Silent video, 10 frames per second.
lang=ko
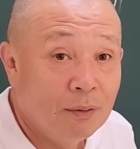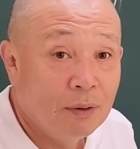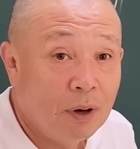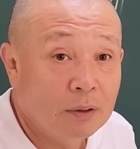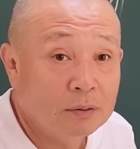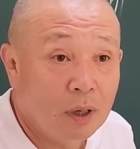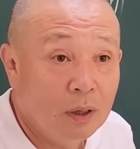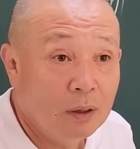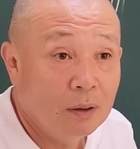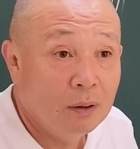
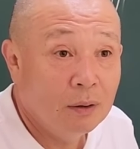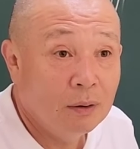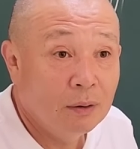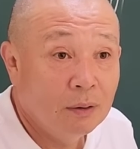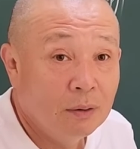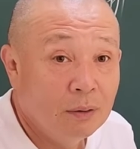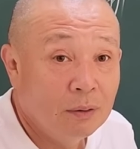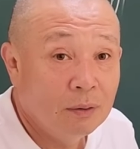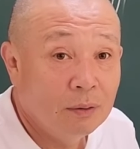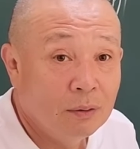항상.
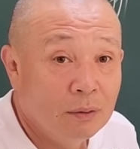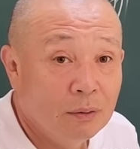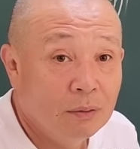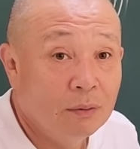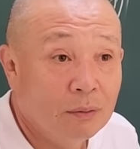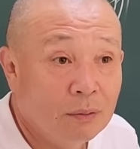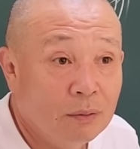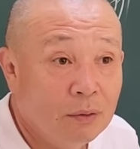응.